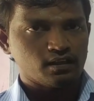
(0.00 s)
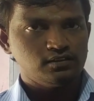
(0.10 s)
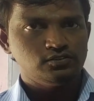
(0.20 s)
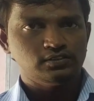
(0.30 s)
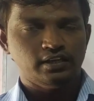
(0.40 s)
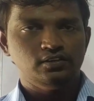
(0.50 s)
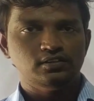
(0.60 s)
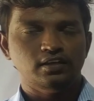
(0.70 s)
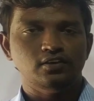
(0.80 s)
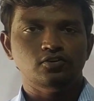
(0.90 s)
ஸோ தேங்க்யூ
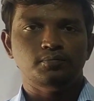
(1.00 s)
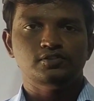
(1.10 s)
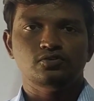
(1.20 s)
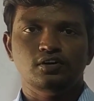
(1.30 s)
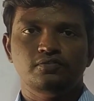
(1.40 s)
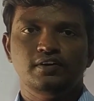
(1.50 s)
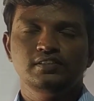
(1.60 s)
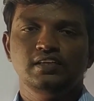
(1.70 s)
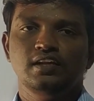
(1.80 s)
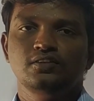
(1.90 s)
தேங்க்யூ வெரி மச் உங்களுடைய
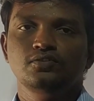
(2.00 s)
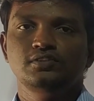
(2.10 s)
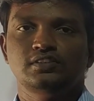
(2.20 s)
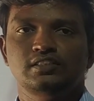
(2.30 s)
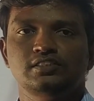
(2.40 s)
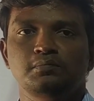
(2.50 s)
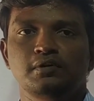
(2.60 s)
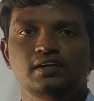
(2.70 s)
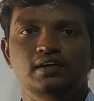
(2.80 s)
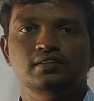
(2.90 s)
ஃப்ரெண்ட்ஸ் எல்லாத்துக்கும் கொஞ்சம் சஜஷன்
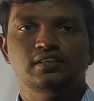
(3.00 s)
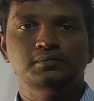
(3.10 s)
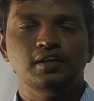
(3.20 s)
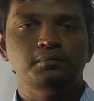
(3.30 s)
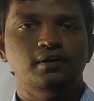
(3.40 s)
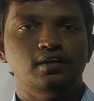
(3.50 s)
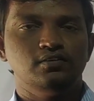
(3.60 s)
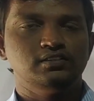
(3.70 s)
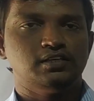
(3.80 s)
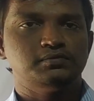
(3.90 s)
பண்ணுங்கள் சப்ஸ்கிரைப்
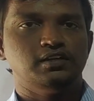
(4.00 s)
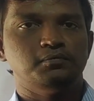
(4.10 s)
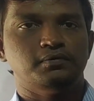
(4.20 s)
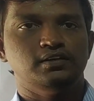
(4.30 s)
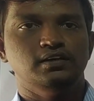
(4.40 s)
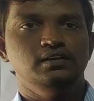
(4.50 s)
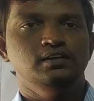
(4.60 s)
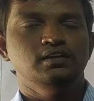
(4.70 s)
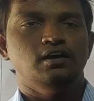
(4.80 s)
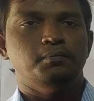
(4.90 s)
பண்ணாதவங்க சப்ஸ்கிரைப் பண்ணுங்கள்
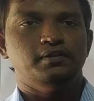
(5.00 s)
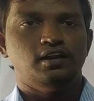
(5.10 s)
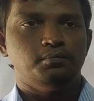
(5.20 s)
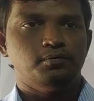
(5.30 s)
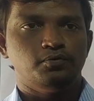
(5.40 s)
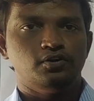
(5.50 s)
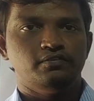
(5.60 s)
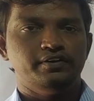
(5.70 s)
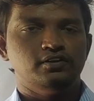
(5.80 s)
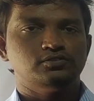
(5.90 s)
அப்போ தான் நம்ம போடுற
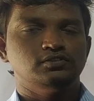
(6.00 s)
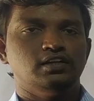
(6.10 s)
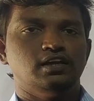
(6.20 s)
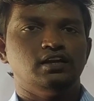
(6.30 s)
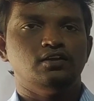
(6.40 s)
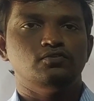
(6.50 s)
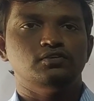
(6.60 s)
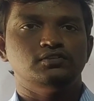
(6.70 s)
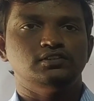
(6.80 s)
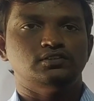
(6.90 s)
வீடியோஸ் வந்து ரெகுலராக
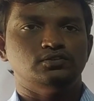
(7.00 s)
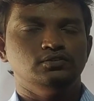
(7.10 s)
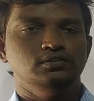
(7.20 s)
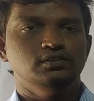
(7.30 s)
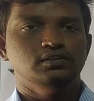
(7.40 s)
உங்களுக்கு வந்துக்கிட்டு இருக்கோம்